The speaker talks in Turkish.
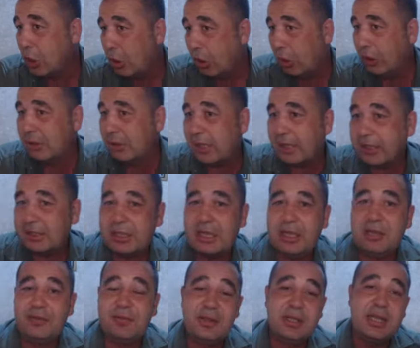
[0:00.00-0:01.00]
Onların
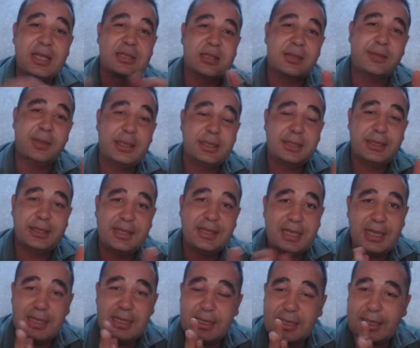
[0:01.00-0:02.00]
keyfi ne zaman
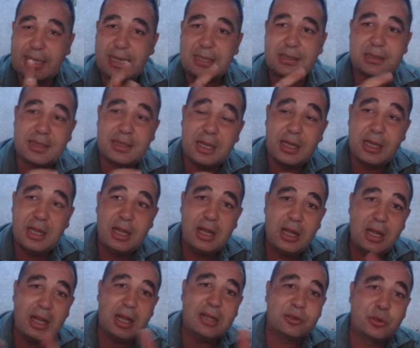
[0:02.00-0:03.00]
yerine gelirse
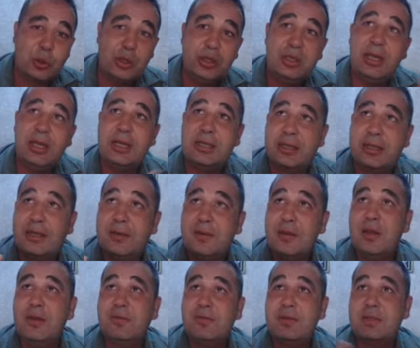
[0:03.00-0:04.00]
altcoin'lere de
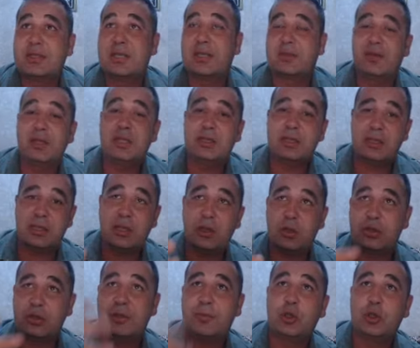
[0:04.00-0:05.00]
fırsat verecekler.
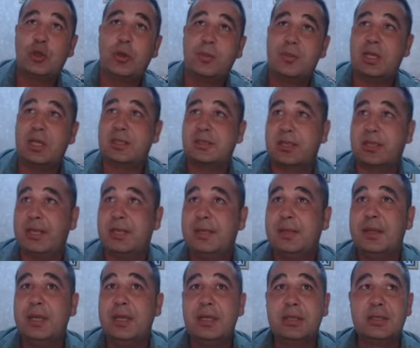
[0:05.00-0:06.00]
Orada bir
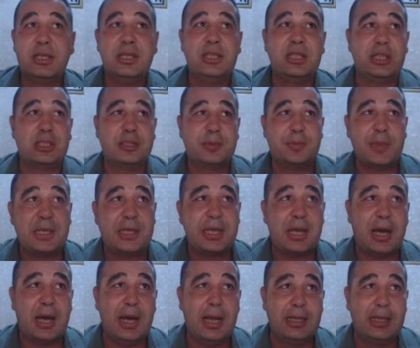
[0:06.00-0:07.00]
dominansiyayı deneyeceğiz.
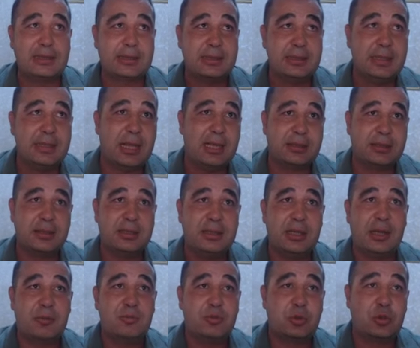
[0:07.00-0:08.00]
Peki altın, altın
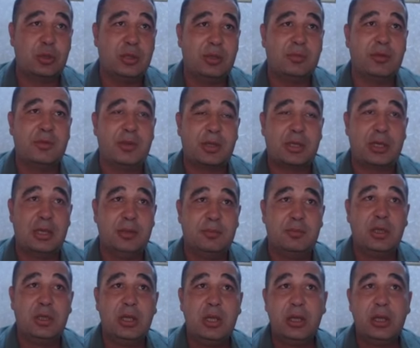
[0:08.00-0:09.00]
ne yapmış ona bir bakalım.
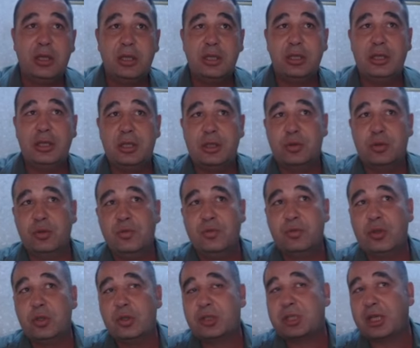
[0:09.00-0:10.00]
Ee, dün
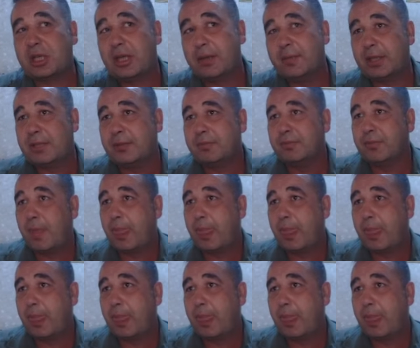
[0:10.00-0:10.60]
video çekemedim.